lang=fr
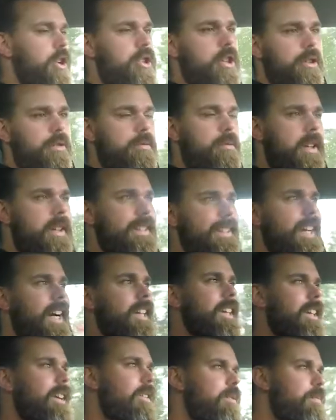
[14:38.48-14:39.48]
une S4
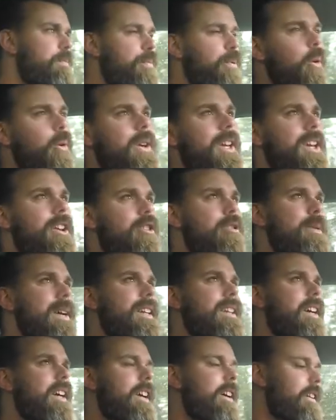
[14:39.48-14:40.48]
peu
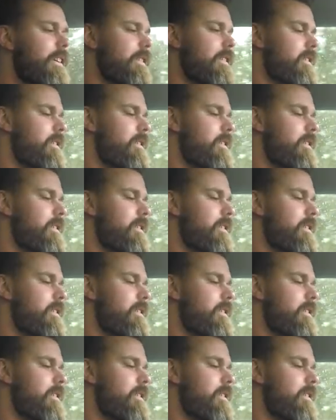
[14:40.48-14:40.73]
kilométrée.